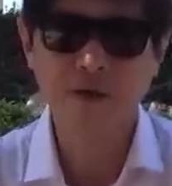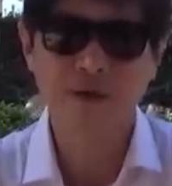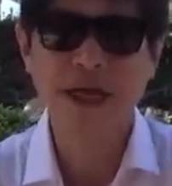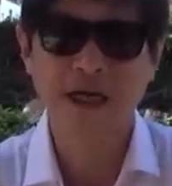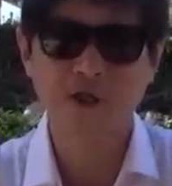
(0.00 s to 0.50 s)

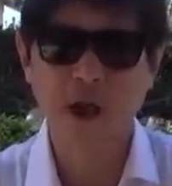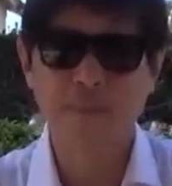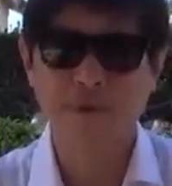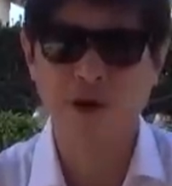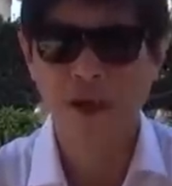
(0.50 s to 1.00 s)
共产党抓
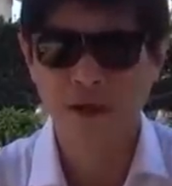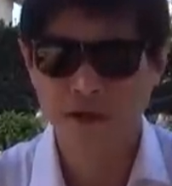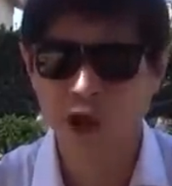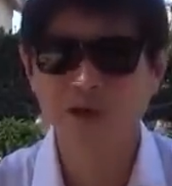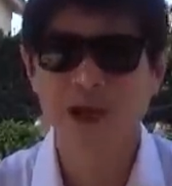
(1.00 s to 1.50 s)
捕以后，
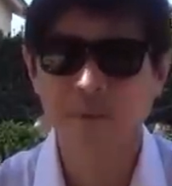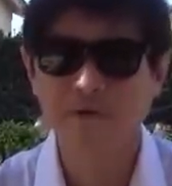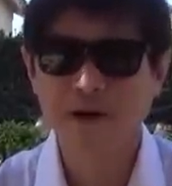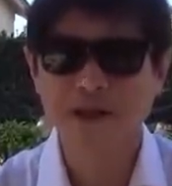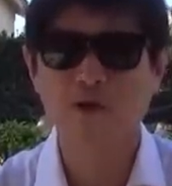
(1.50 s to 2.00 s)
都是你
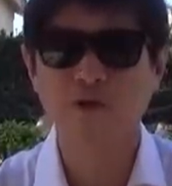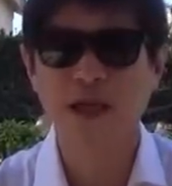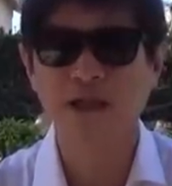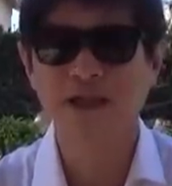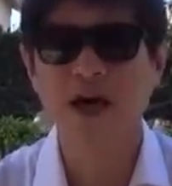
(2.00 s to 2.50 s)
们发起共
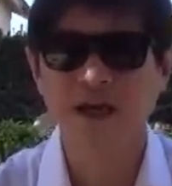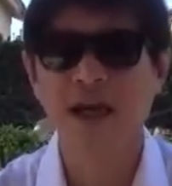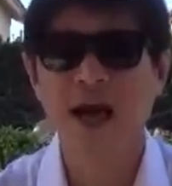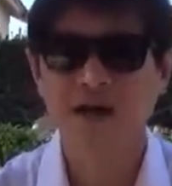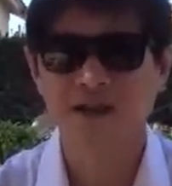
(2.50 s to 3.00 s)
争，让人
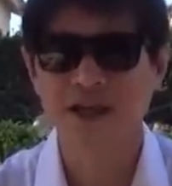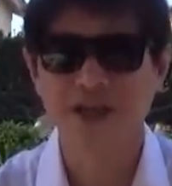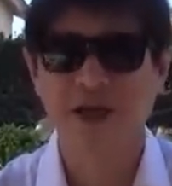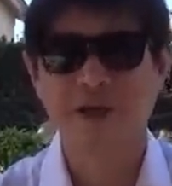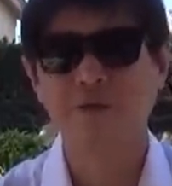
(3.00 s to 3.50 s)
家身
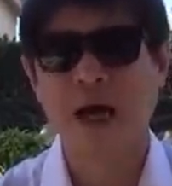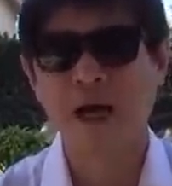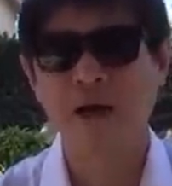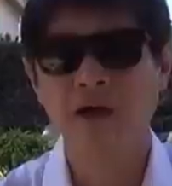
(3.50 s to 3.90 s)
陷囹圄的。